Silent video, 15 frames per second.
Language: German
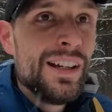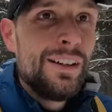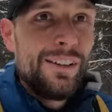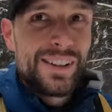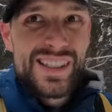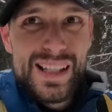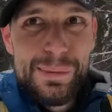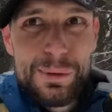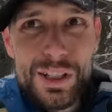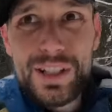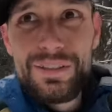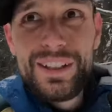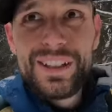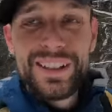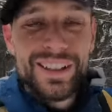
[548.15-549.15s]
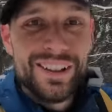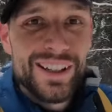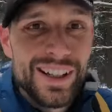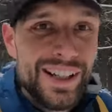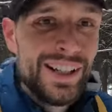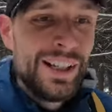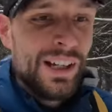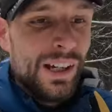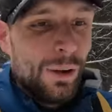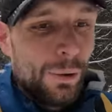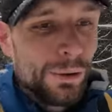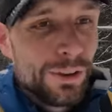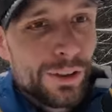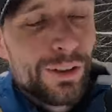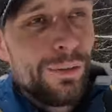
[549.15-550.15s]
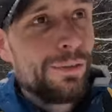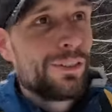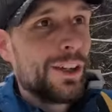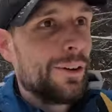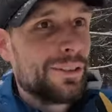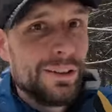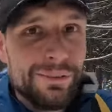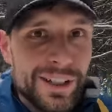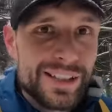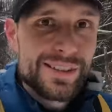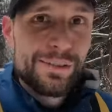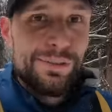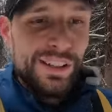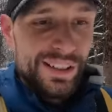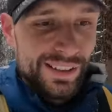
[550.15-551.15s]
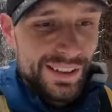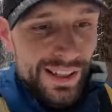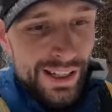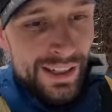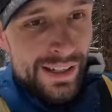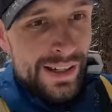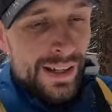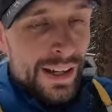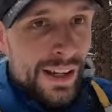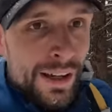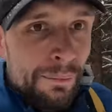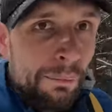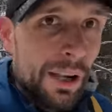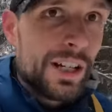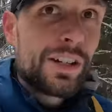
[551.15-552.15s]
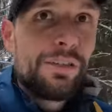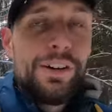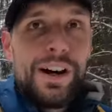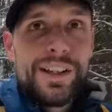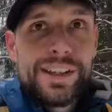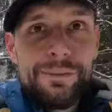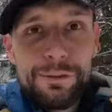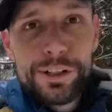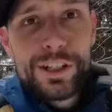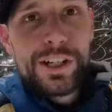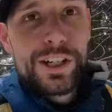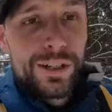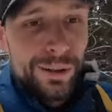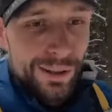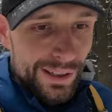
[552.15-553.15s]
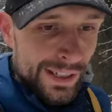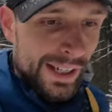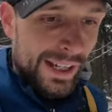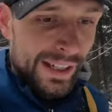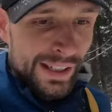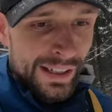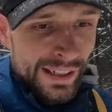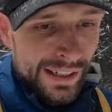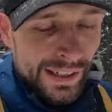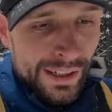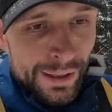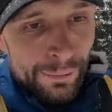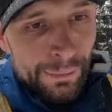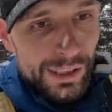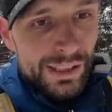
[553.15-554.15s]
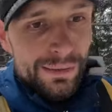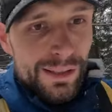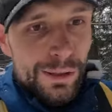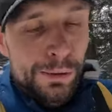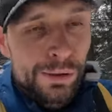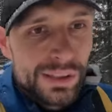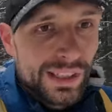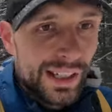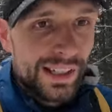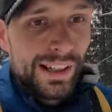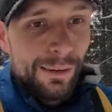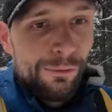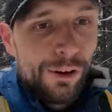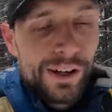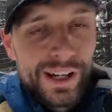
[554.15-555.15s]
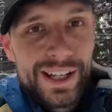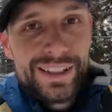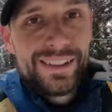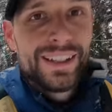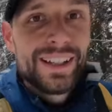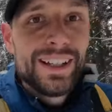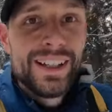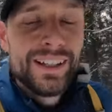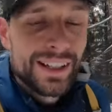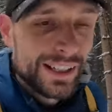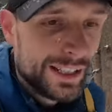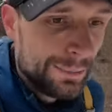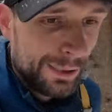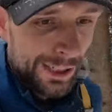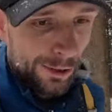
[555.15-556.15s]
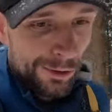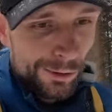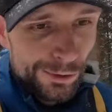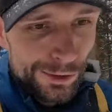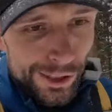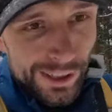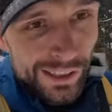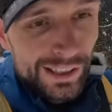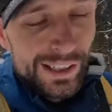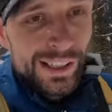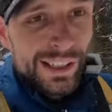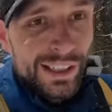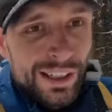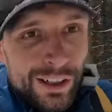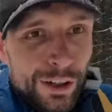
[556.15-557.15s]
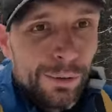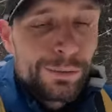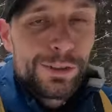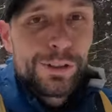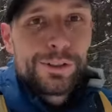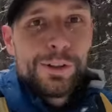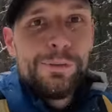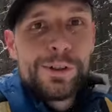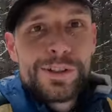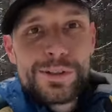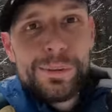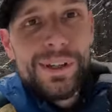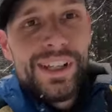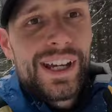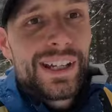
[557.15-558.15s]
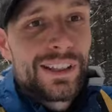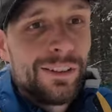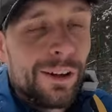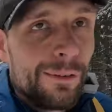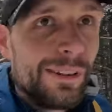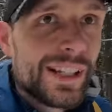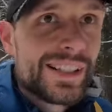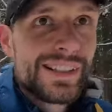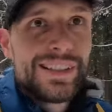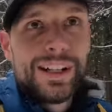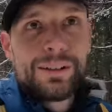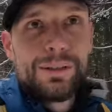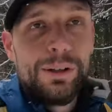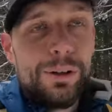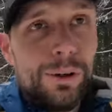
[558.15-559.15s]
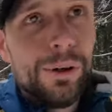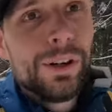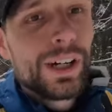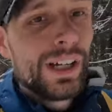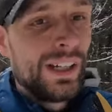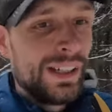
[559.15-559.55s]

wird es immer schwieriger, Unterkünfte auf dem Weg zu finden. Manche fahren dann wirklich schon mit dem Zug dann am Wochenende nach Ilmenau runter, um dort irgendwo zu übernachten und am nächsten Tag wieder hoch.